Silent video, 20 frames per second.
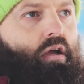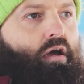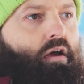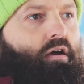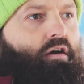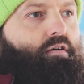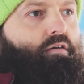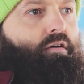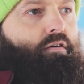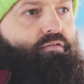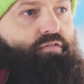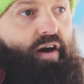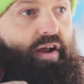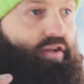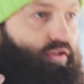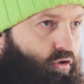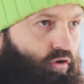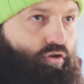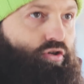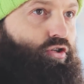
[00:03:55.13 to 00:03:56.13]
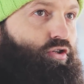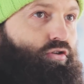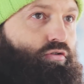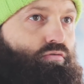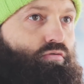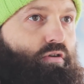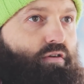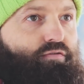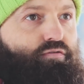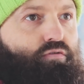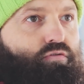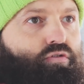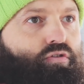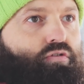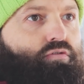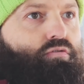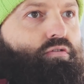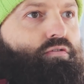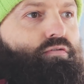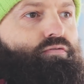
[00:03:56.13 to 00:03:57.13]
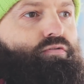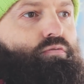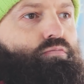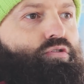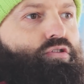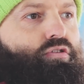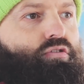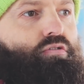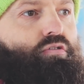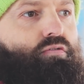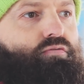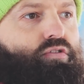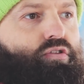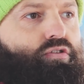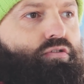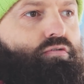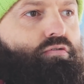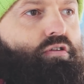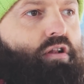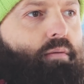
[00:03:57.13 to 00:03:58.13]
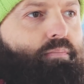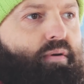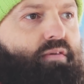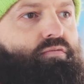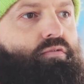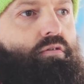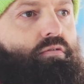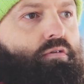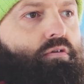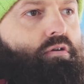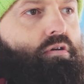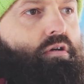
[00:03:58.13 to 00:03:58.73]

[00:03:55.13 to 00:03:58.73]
e, wartości, które funkcjonują w tym środowisku i na pewno e,